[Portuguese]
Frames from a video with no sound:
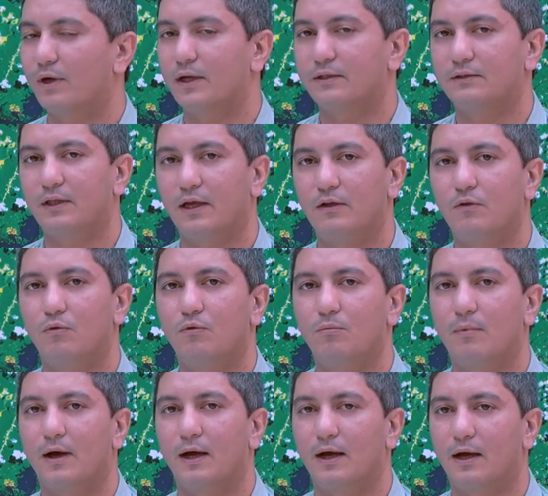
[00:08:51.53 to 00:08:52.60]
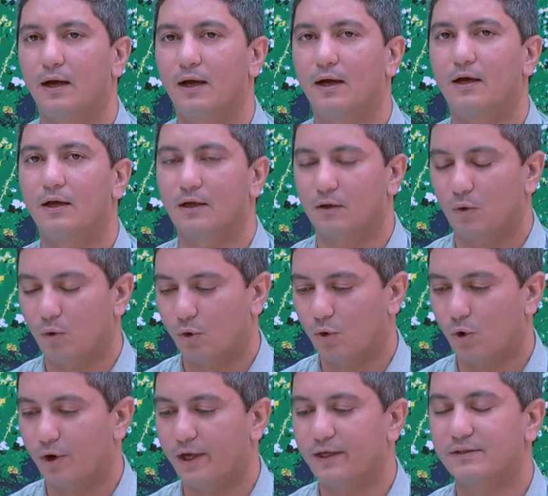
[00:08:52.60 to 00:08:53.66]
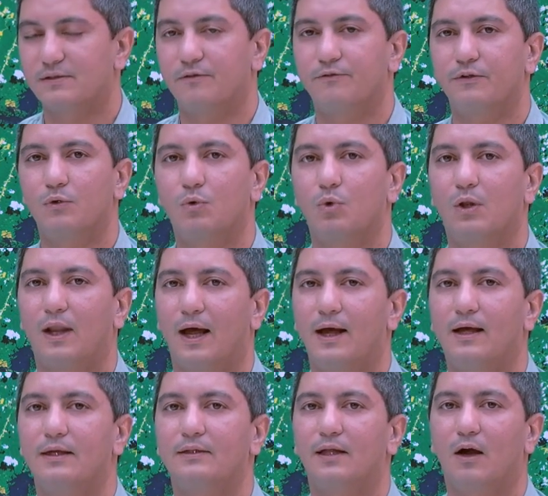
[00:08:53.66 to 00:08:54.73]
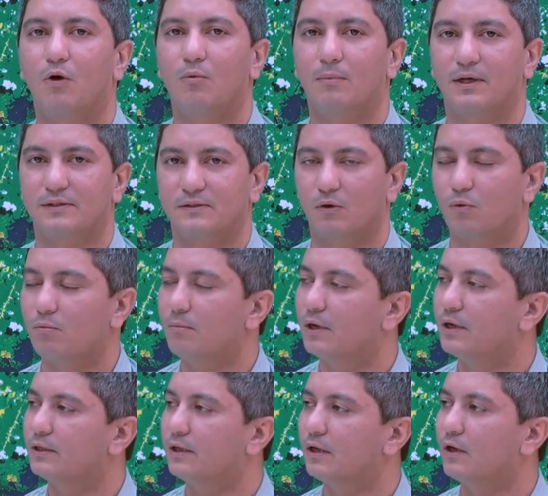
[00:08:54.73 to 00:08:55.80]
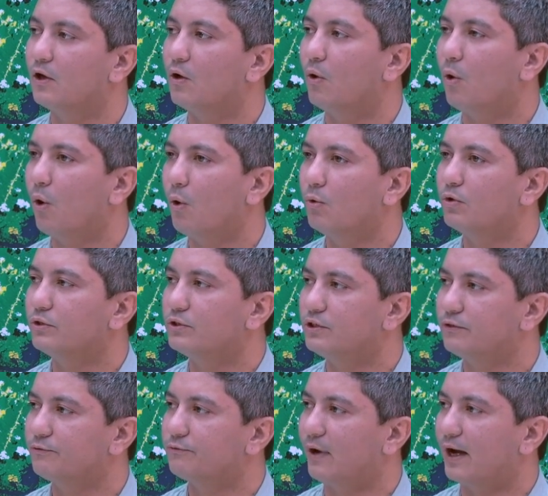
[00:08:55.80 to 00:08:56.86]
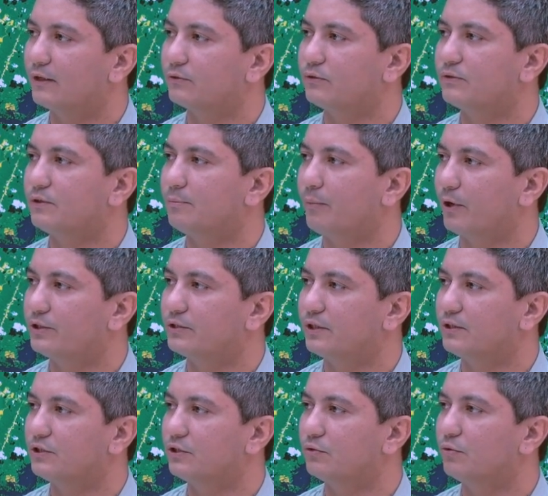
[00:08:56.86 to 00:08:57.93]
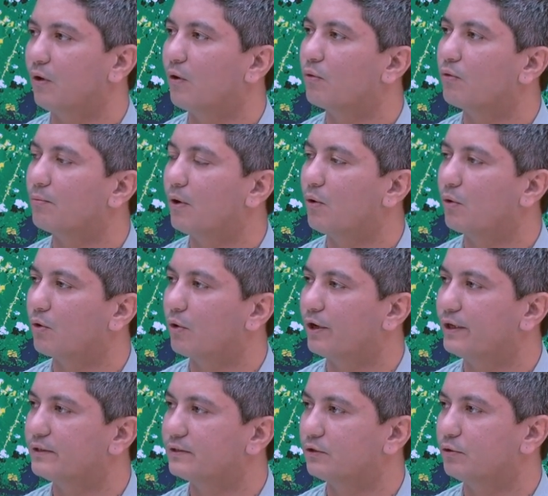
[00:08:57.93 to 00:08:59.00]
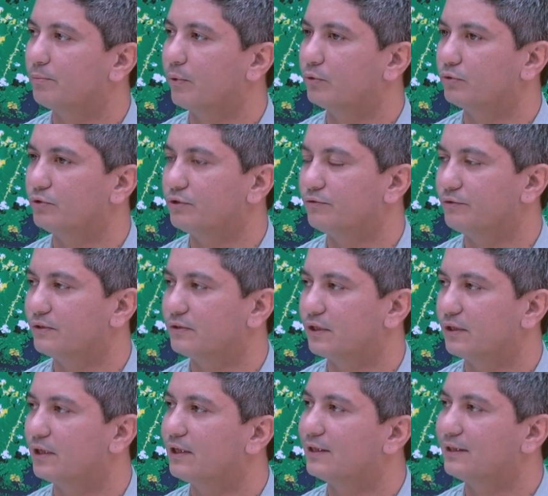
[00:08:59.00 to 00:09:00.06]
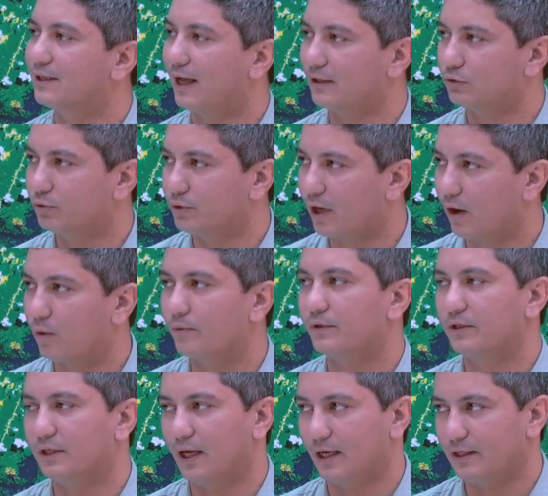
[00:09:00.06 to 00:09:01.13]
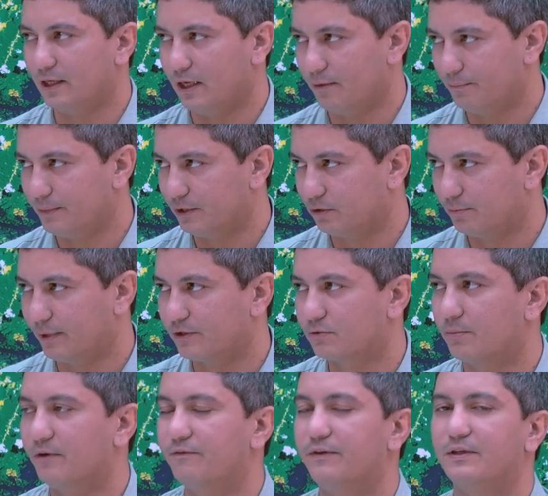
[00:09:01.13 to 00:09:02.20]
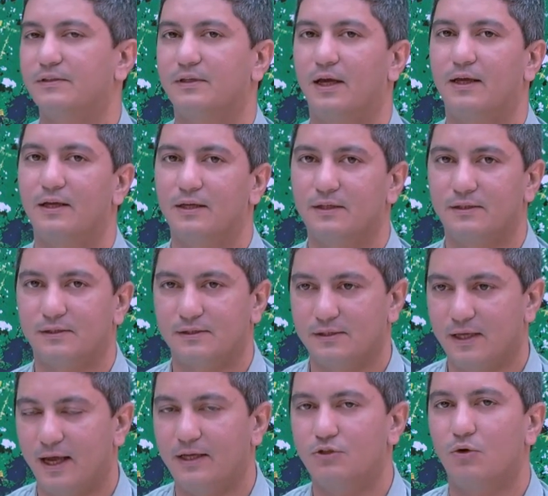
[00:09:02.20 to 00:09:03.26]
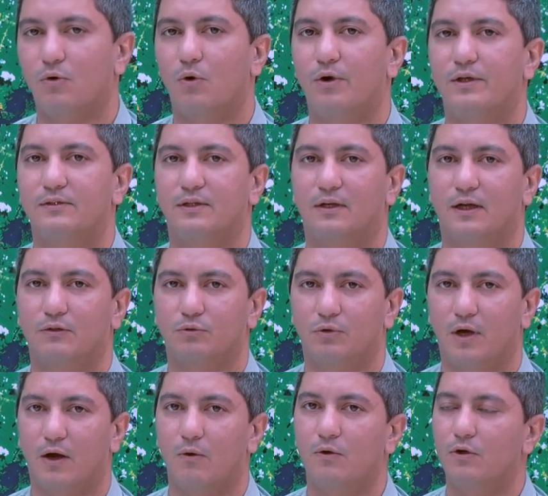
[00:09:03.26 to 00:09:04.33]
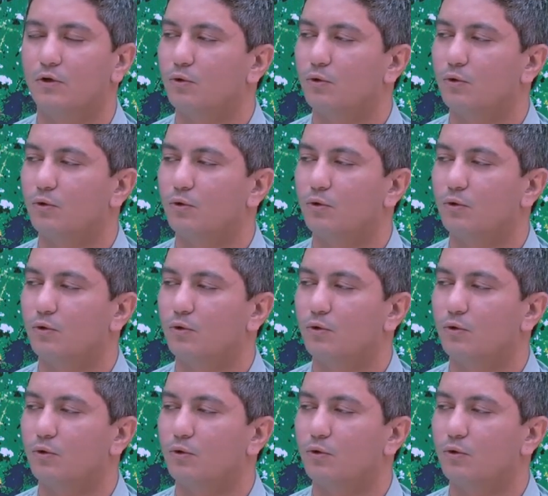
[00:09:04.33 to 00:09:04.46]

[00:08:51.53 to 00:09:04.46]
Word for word: ela tem uma ocorrência vinculada a uma ação humana ou, de fato, se pode ter tido alguma ocorrência do ponto de vista natural. E aí, repito mais uma vez, né? Se é de ocorrência natural,